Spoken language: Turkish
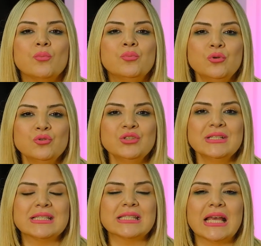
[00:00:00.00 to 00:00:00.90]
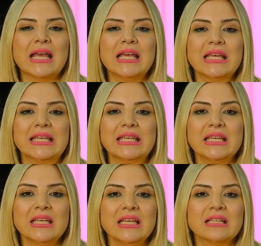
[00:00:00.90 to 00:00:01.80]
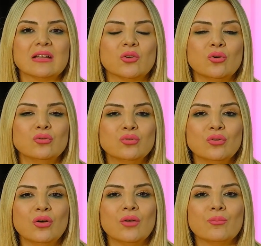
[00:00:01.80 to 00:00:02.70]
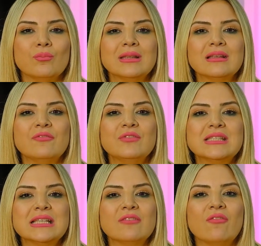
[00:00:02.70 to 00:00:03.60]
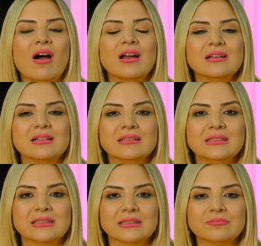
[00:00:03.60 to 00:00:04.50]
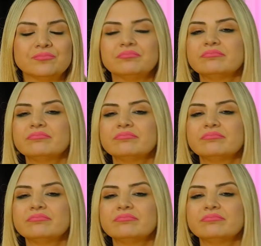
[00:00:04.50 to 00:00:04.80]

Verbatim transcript: Büyücü ise iyi ya da kötü metafizik varlıkların